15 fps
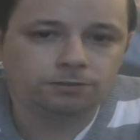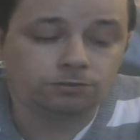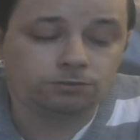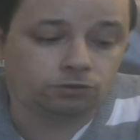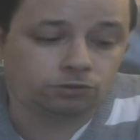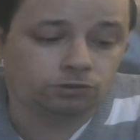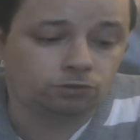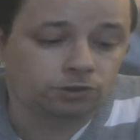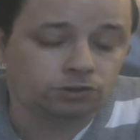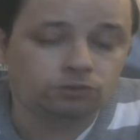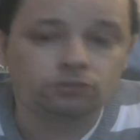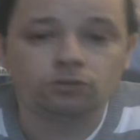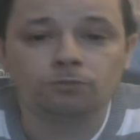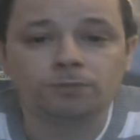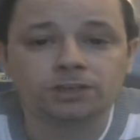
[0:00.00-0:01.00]
que ce soit
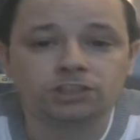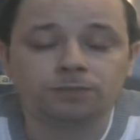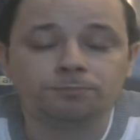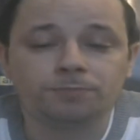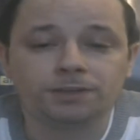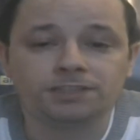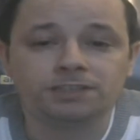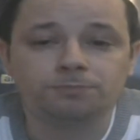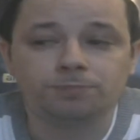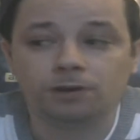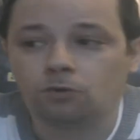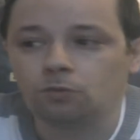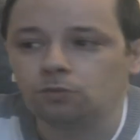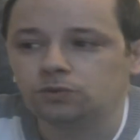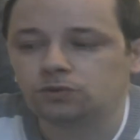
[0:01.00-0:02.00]
sur ma chaîne
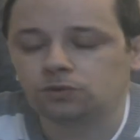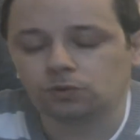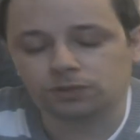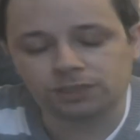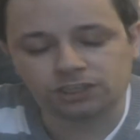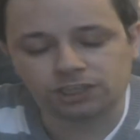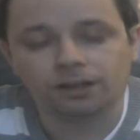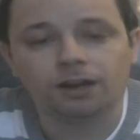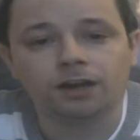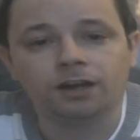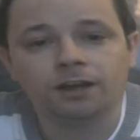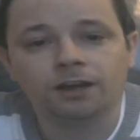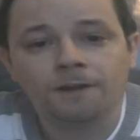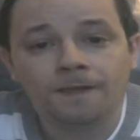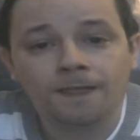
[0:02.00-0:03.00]
principale ou sur cette
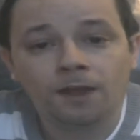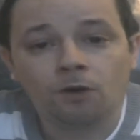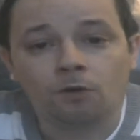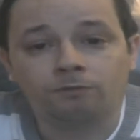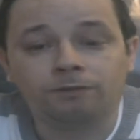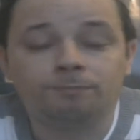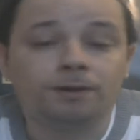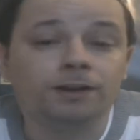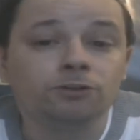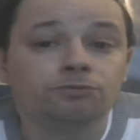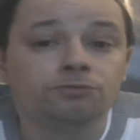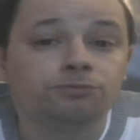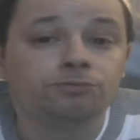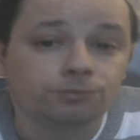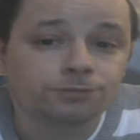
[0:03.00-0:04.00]
chaîne-là. On va parler de foot.